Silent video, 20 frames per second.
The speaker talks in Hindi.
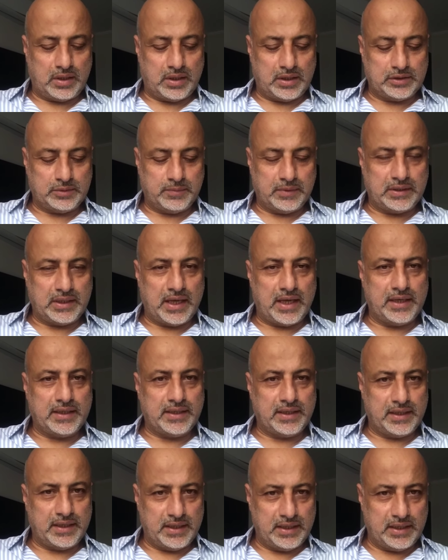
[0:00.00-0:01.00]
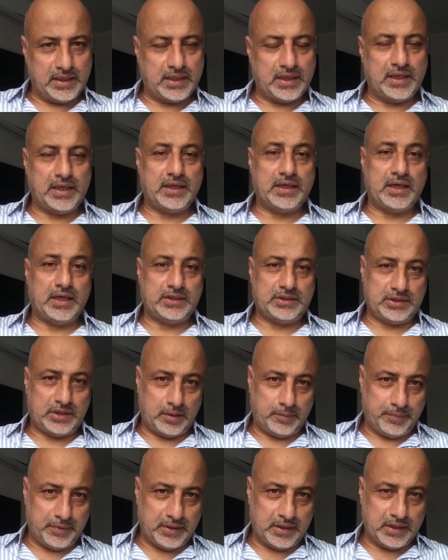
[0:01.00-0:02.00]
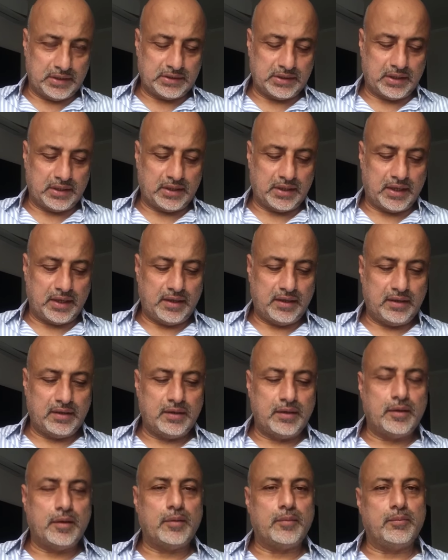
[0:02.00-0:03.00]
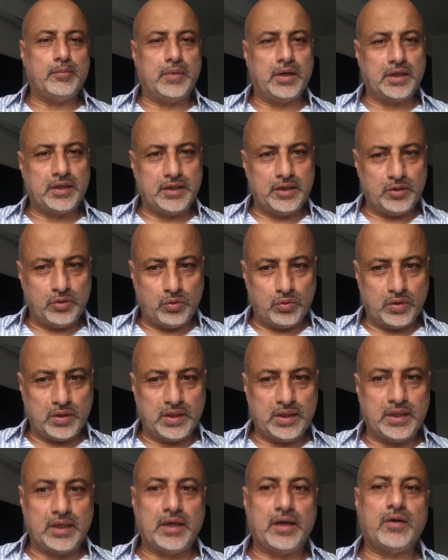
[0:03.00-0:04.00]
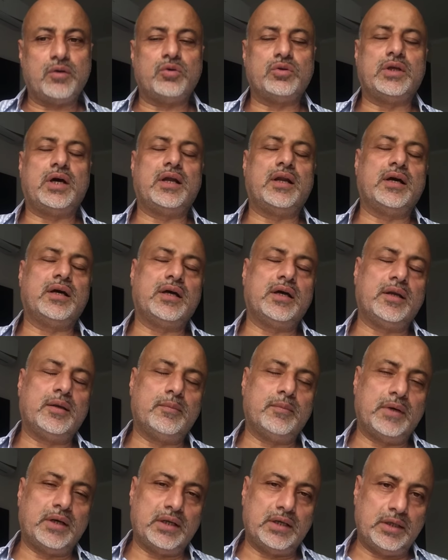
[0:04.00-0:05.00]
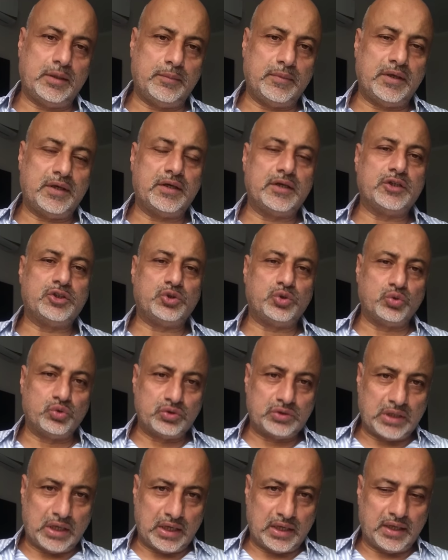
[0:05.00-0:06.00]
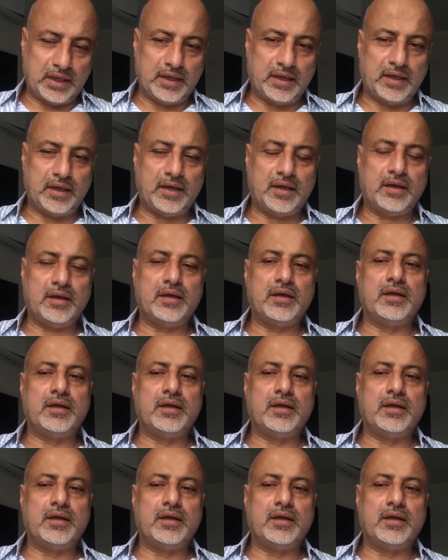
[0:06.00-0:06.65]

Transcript: आज बताया कि इनका एक अच्छा पीरियड चल रहा है मंगनी हो गई है खुदा ना करे मंगनी में इश्यूज आ रहे हैं